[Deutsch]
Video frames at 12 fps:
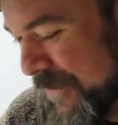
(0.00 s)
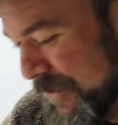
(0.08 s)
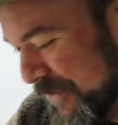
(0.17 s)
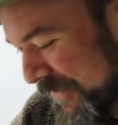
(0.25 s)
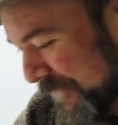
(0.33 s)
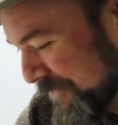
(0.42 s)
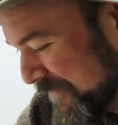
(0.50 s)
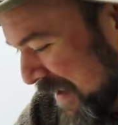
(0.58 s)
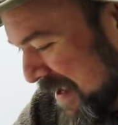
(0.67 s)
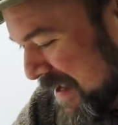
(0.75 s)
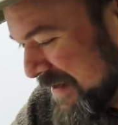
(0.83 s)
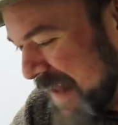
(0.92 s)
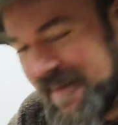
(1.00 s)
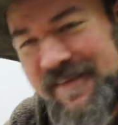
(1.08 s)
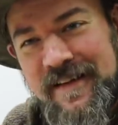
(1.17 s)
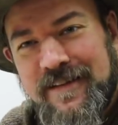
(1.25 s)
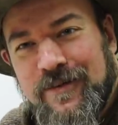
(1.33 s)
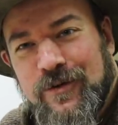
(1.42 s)
Gut,
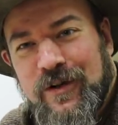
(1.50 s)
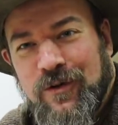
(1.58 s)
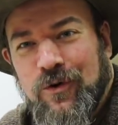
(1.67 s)
das ist so die